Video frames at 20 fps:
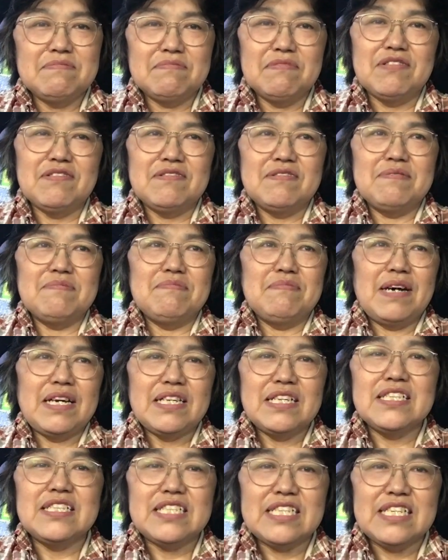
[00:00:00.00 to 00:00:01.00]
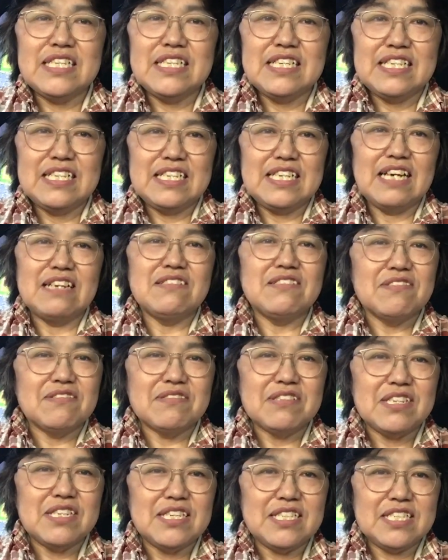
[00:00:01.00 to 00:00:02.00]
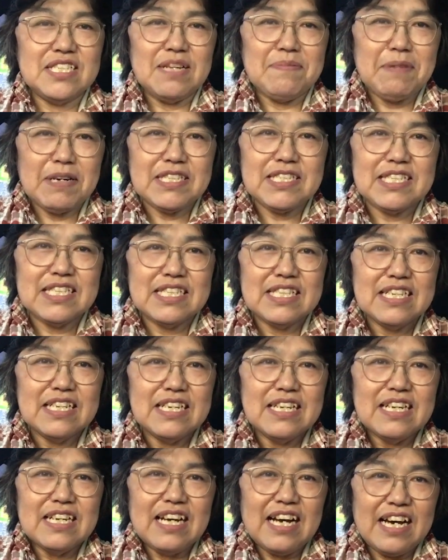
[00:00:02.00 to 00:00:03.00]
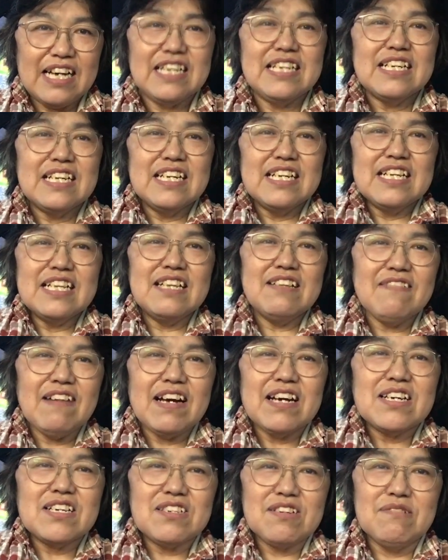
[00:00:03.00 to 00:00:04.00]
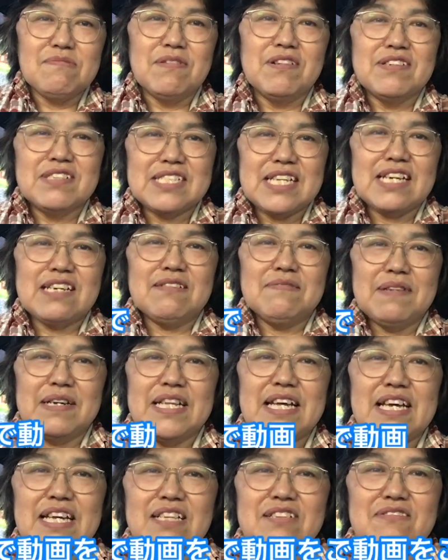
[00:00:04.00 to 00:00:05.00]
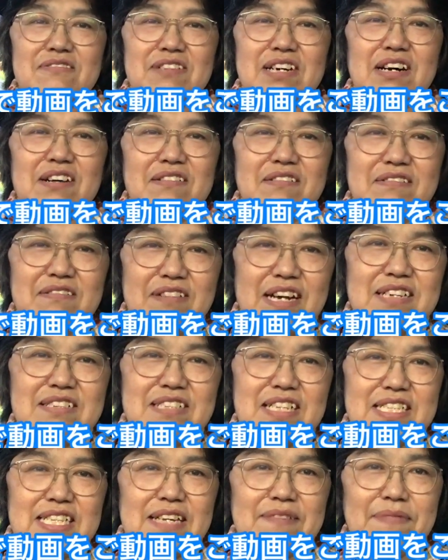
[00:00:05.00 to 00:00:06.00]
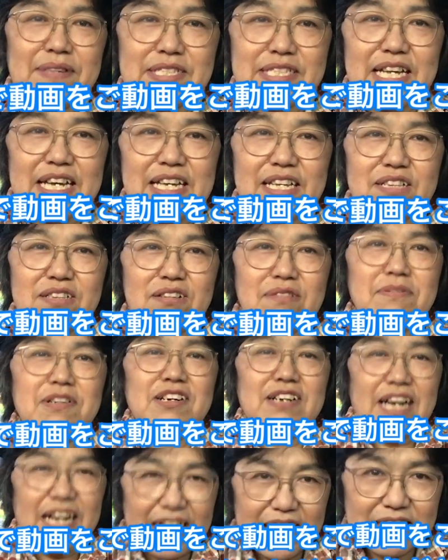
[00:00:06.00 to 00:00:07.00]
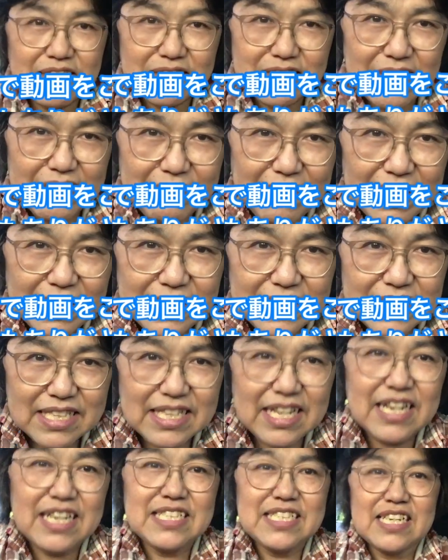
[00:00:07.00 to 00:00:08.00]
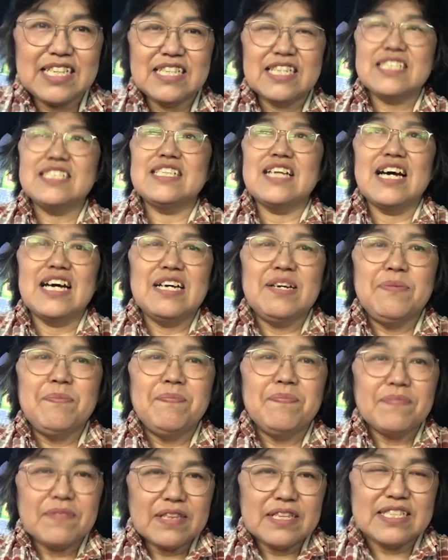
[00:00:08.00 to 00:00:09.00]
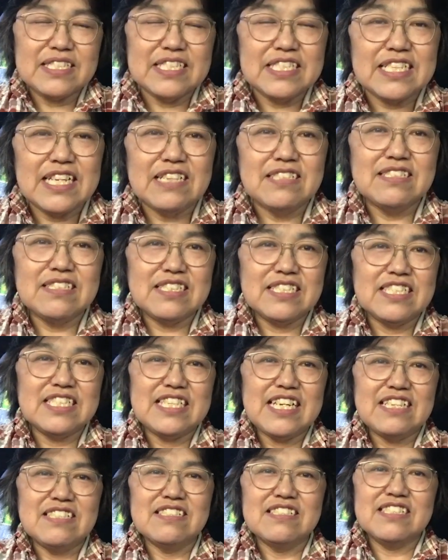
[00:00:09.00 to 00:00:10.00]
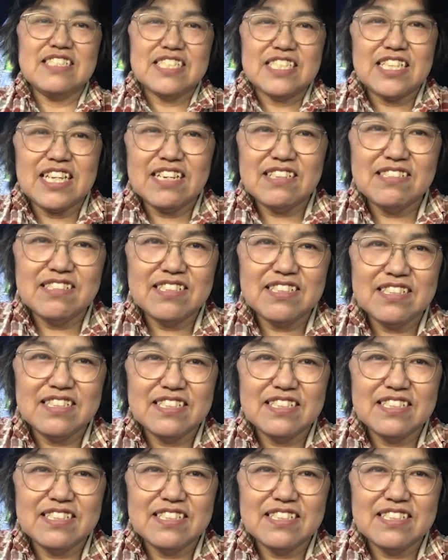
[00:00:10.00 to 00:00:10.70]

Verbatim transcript: もう毎日やるようにしてます。はい、では今日も最後まで動画をご覧くださいましてどうもありがとうございます。たけちゃんでした。ついてるついてるついてる